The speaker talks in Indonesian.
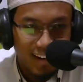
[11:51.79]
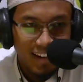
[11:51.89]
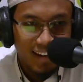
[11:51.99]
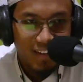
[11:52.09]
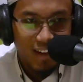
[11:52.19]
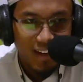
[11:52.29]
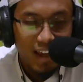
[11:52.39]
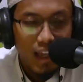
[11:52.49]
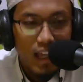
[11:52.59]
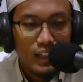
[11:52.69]
Itu ya.
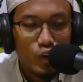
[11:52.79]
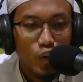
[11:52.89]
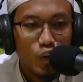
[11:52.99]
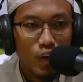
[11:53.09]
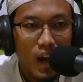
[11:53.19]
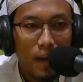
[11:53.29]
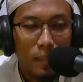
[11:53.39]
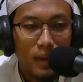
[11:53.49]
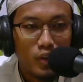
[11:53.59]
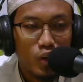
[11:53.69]
Contohnya
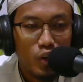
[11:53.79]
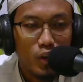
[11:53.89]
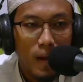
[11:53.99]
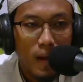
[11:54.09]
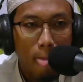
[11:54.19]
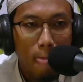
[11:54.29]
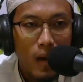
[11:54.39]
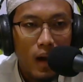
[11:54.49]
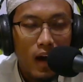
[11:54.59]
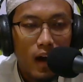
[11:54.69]
apa? Contohnya
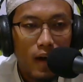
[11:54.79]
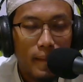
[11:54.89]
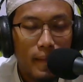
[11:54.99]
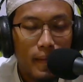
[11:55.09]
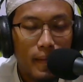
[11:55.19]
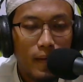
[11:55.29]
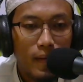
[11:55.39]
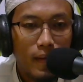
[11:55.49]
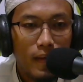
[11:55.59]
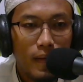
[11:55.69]

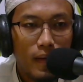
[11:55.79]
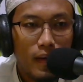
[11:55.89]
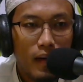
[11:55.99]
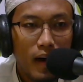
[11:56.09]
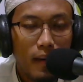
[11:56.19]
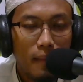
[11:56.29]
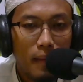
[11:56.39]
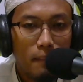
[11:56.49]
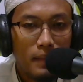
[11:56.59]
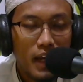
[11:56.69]
eh,
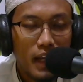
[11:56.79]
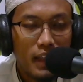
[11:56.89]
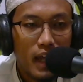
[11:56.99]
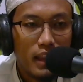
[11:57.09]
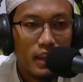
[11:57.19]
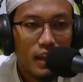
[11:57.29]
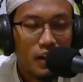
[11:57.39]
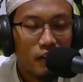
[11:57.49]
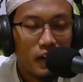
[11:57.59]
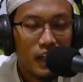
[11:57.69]
penyakit hati
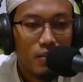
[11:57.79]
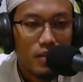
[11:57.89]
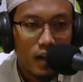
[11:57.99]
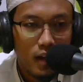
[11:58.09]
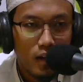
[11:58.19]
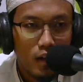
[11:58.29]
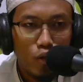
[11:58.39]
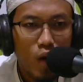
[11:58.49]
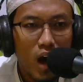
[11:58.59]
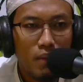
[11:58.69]
dengki misalkan
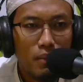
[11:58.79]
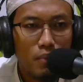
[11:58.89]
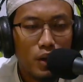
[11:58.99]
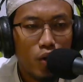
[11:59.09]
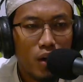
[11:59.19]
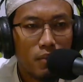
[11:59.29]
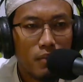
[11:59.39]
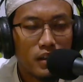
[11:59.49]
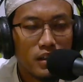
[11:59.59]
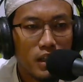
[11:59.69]
itu akan membuat orang
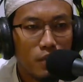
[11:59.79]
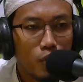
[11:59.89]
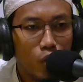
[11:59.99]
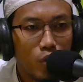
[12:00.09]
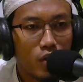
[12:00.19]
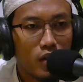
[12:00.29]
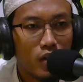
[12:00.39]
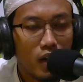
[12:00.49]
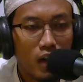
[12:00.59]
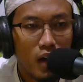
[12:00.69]
bermaksiat mulut
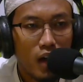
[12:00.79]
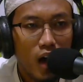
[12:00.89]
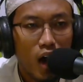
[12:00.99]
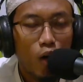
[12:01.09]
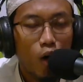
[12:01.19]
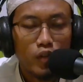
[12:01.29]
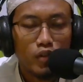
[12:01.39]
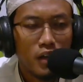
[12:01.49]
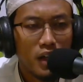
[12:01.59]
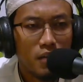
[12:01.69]
ya enggak kalau orang sudah
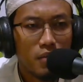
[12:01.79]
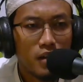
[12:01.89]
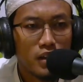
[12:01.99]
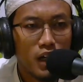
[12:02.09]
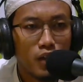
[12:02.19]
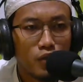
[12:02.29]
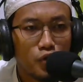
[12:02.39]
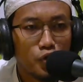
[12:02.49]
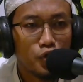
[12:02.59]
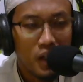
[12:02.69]
dengki biasanya kan
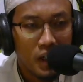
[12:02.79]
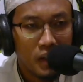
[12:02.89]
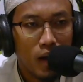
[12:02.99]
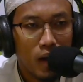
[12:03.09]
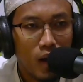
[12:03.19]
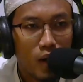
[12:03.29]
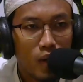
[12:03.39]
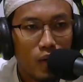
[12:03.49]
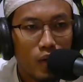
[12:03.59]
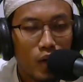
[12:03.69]
ujung-ujungnya gibah
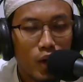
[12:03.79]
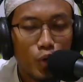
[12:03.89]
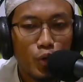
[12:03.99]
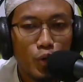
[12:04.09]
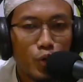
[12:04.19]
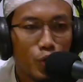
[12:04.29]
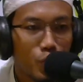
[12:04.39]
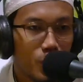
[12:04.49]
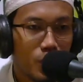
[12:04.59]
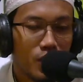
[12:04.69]
hmm. ya, tuh tuh
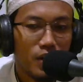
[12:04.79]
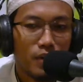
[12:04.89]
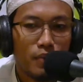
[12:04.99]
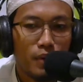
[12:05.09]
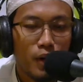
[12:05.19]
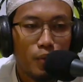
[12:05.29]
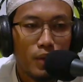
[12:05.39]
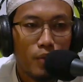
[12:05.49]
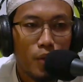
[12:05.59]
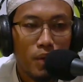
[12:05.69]
tuh baru beli
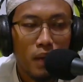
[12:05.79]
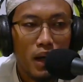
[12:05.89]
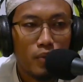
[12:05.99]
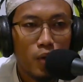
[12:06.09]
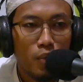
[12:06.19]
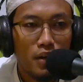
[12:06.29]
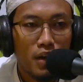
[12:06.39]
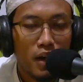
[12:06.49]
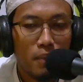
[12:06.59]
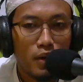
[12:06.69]
mobil paling
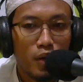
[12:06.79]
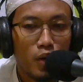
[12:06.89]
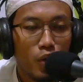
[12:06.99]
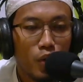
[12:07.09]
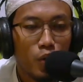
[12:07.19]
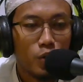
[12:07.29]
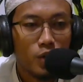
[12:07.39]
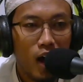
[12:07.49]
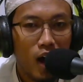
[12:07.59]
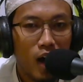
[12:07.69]
mobilnya dapat dari
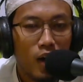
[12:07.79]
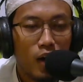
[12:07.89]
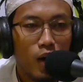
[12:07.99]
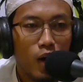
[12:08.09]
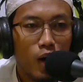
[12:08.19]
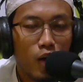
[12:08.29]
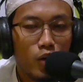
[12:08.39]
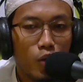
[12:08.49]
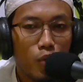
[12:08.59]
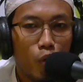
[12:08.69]
ngutang
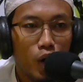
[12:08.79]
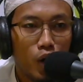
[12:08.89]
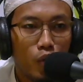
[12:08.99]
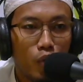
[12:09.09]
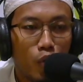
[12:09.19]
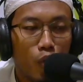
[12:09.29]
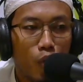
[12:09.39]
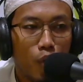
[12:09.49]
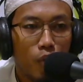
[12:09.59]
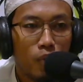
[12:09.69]
atau mungkin
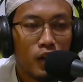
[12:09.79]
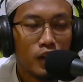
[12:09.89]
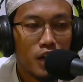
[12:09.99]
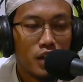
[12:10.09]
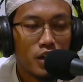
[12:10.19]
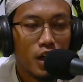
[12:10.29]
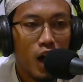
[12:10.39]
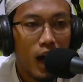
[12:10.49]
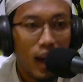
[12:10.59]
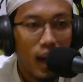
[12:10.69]
pekerjaannya
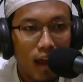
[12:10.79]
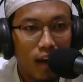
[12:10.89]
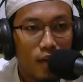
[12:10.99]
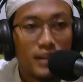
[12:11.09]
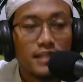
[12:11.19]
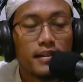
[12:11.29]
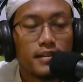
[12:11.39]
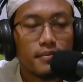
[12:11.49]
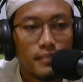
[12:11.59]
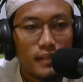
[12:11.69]
nggak halal
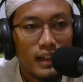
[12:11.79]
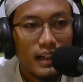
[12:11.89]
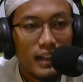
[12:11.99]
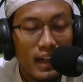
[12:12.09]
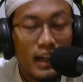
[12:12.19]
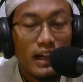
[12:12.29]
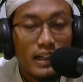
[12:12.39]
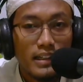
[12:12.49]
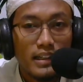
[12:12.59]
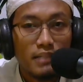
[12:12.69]
macam-macam ya
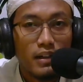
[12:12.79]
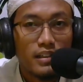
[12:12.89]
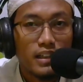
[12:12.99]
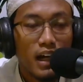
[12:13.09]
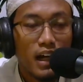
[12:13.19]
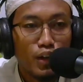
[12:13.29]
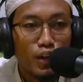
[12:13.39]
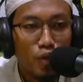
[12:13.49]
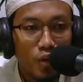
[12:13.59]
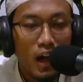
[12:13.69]
jadi maksiat hati
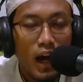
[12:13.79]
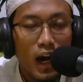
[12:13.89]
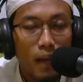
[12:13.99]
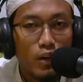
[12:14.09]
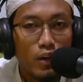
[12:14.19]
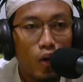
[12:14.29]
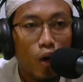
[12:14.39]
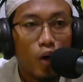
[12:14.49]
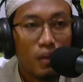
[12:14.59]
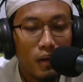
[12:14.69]
itu yang akan mendorong
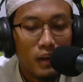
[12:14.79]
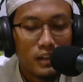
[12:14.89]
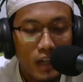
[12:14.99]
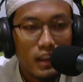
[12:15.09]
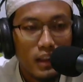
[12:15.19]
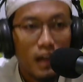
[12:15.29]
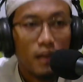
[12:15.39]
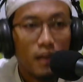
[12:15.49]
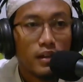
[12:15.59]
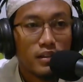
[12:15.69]
orang maksiat
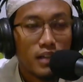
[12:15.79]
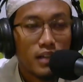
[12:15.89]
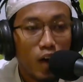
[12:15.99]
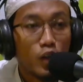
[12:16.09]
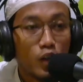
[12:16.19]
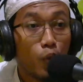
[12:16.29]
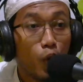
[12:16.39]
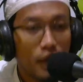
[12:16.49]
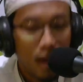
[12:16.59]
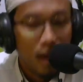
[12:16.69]
maksiat anggota
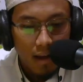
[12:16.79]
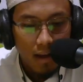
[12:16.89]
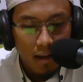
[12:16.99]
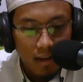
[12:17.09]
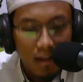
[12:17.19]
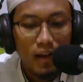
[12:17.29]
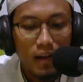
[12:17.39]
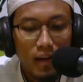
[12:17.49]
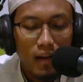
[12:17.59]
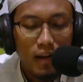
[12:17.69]
tubuhnya hmm. ya
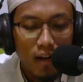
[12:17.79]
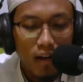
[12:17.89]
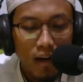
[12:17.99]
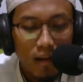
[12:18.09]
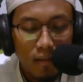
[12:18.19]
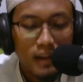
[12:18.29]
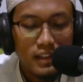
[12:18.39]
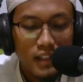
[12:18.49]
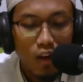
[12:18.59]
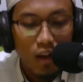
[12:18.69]

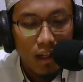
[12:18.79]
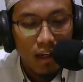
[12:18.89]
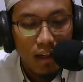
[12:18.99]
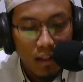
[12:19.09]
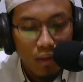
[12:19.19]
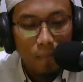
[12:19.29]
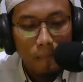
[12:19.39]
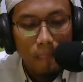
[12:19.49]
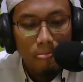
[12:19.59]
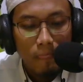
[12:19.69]
maksiat zahir gitu
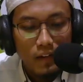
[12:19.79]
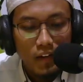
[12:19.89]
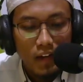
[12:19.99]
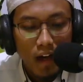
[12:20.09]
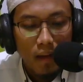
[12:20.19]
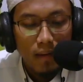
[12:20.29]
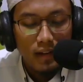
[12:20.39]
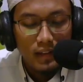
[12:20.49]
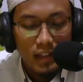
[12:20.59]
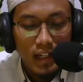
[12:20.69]
sehingga apa
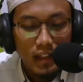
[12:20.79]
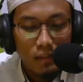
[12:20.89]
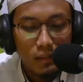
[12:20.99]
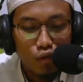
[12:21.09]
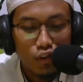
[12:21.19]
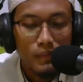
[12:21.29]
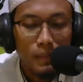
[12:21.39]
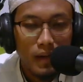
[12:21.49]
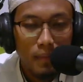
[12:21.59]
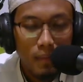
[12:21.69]
sehingga ini termasuk sebab
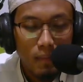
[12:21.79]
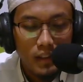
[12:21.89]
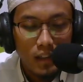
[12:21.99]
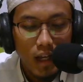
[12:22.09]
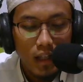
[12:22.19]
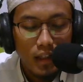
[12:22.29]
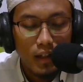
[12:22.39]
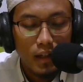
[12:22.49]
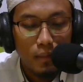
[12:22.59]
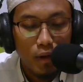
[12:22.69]
kenapa maksiat
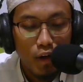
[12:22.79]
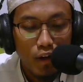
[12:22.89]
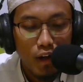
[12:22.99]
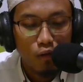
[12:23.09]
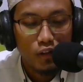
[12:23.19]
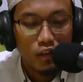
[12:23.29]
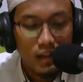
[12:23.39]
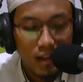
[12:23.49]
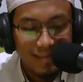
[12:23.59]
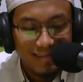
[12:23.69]
hati lebih gede
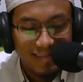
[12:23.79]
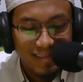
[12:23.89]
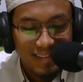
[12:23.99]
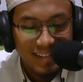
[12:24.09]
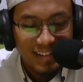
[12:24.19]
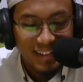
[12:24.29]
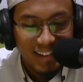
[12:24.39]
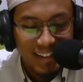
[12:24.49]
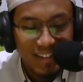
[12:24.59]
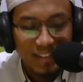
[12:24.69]
dosanya
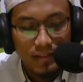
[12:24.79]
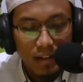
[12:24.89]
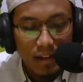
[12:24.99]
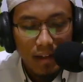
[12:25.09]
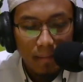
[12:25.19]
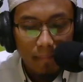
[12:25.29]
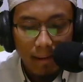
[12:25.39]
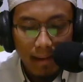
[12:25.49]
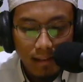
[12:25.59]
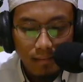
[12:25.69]
gitu baik